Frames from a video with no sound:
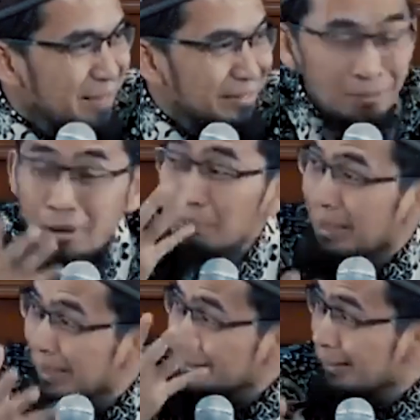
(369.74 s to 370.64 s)
saya
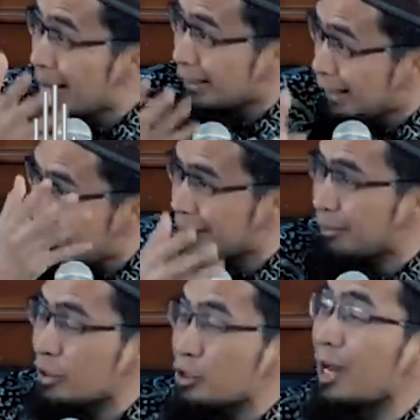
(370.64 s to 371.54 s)
membegal terang-terangan,
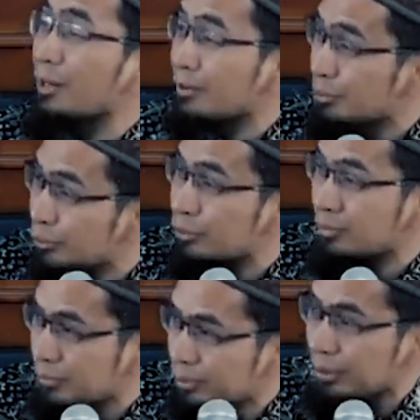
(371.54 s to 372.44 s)
masa syahadat
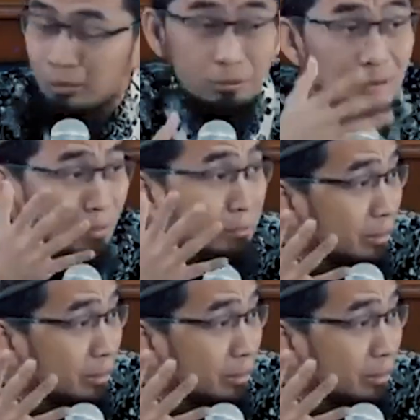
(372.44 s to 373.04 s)
sembunyi-sembunyi? Keluar